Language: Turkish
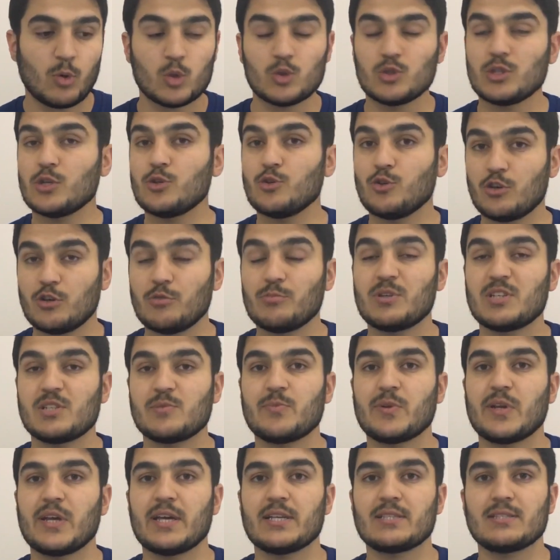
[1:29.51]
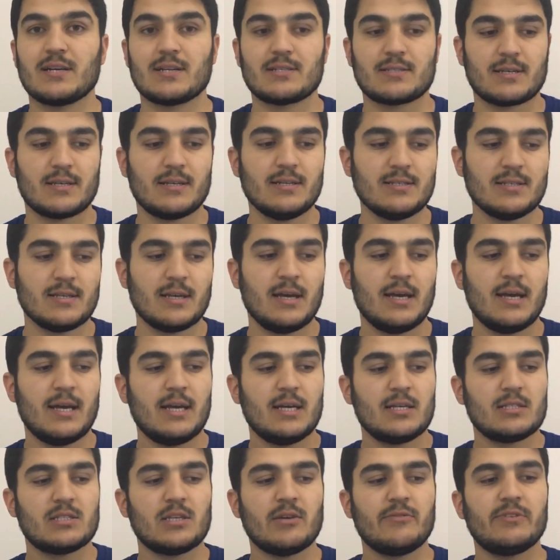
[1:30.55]
Onu da yorum kısmına yazarsanız
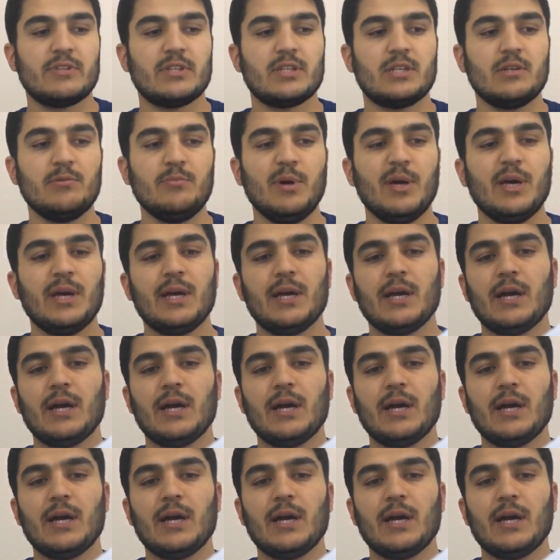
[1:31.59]
sevinirim.